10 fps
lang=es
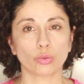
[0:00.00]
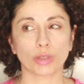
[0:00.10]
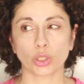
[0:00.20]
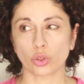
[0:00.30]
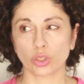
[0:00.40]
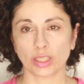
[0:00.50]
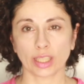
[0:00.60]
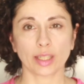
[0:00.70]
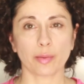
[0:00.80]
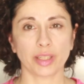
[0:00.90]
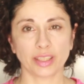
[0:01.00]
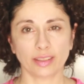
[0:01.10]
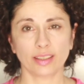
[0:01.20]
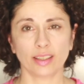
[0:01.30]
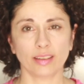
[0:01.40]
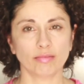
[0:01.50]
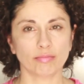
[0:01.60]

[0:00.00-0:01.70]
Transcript: mayoritariamente